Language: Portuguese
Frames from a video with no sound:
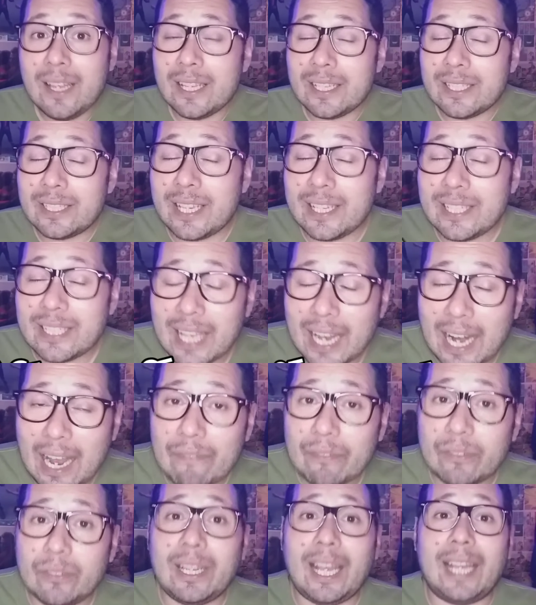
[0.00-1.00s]
se
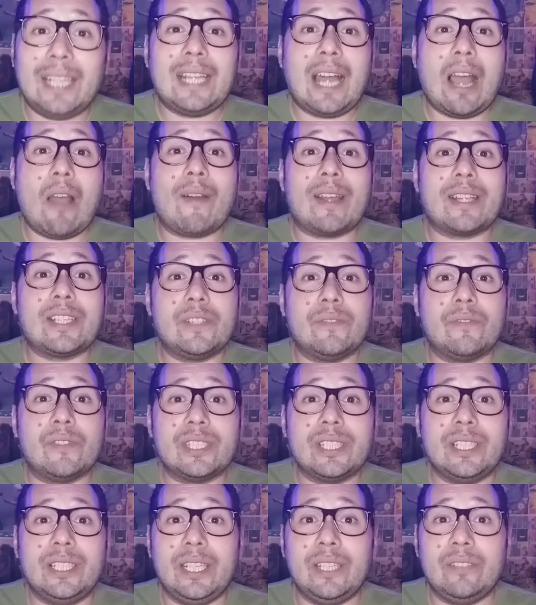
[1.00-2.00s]
inscreve no canal, ativa o
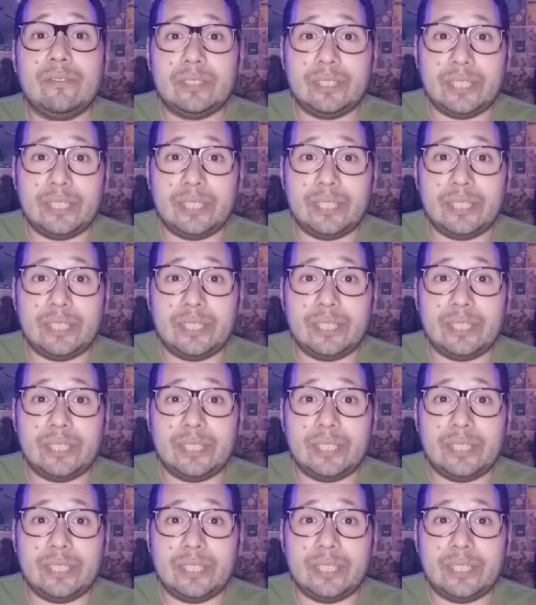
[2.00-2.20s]
sininho,